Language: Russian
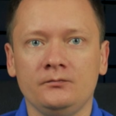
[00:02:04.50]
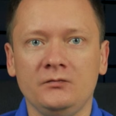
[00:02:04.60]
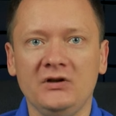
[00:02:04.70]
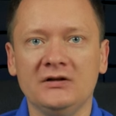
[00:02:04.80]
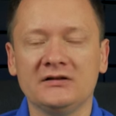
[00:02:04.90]

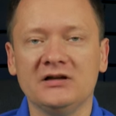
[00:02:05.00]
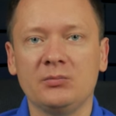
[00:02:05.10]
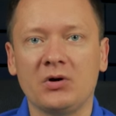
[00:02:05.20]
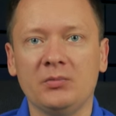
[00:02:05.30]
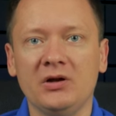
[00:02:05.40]
Иногда
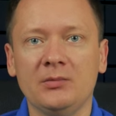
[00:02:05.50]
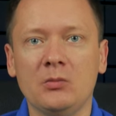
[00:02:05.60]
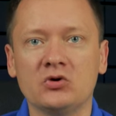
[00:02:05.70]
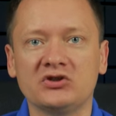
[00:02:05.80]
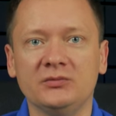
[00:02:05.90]
проблема
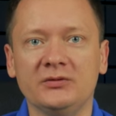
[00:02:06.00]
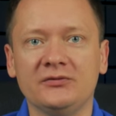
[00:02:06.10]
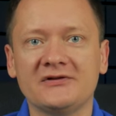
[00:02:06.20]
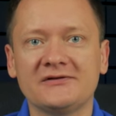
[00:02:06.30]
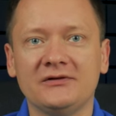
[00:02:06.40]
может быть
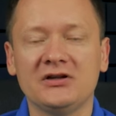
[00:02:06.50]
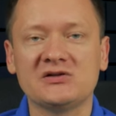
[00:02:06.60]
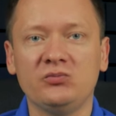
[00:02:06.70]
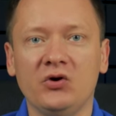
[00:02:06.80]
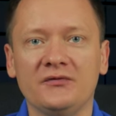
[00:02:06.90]
вызвана
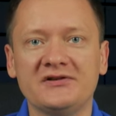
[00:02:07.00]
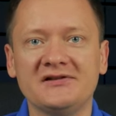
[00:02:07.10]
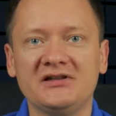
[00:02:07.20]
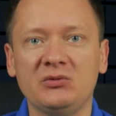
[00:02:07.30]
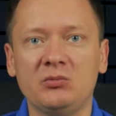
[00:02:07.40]
сбоем в
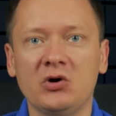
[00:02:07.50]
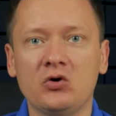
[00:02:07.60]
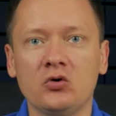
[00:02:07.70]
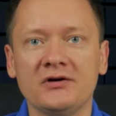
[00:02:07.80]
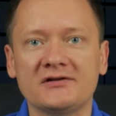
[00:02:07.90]
системе
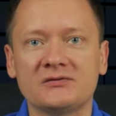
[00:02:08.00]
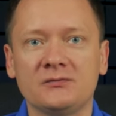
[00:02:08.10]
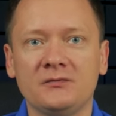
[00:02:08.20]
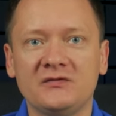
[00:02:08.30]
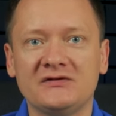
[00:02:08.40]
macOS
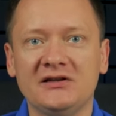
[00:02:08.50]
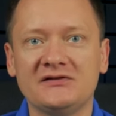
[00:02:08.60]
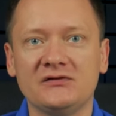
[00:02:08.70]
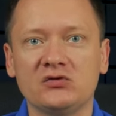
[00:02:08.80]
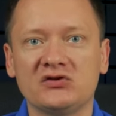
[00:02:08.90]

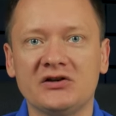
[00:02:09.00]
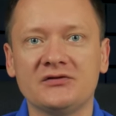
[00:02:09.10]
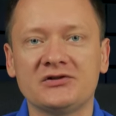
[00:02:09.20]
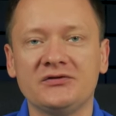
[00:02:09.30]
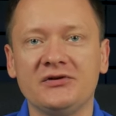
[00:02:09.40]
вследствие
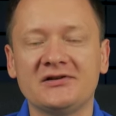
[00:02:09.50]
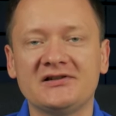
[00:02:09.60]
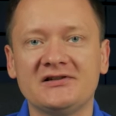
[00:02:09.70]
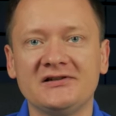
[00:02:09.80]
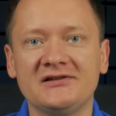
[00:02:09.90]
устаревшей
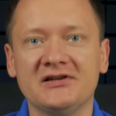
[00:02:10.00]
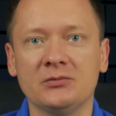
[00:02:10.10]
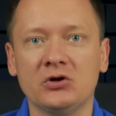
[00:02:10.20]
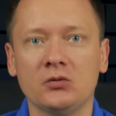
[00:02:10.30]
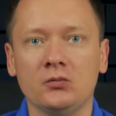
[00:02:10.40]
версии
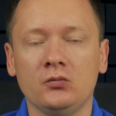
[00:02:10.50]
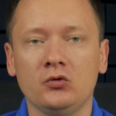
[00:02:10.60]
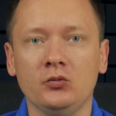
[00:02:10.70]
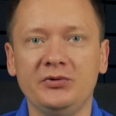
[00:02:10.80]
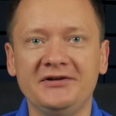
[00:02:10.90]
системы.
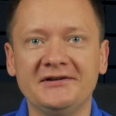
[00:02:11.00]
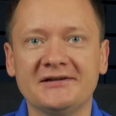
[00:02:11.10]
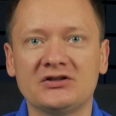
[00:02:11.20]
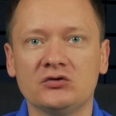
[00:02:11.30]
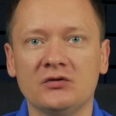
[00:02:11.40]

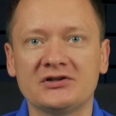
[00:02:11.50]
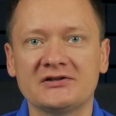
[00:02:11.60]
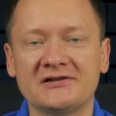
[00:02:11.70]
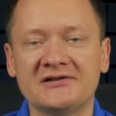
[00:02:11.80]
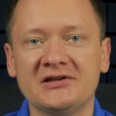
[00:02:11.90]
Убедитесь, что
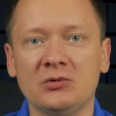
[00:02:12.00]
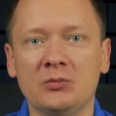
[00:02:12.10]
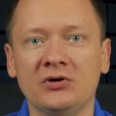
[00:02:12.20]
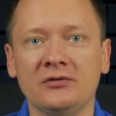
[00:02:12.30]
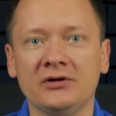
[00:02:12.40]
ваша система
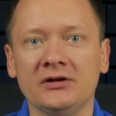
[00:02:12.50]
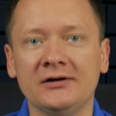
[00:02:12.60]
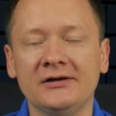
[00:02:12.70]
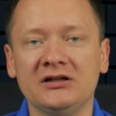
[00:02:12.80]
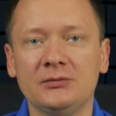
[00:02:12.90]

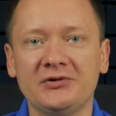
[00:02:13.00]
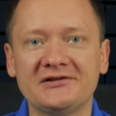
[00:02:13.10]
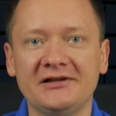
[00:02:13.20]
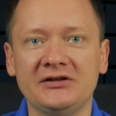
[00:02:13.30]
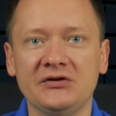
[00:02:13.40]
обновлена до
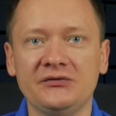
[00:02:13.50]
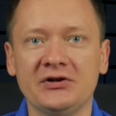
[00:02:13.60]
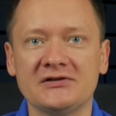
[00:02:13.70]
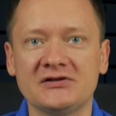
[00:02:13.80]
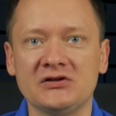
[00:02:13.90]
последней
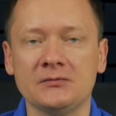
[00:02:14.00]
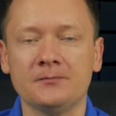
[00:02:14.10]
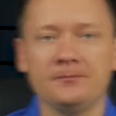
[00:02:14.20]
версии.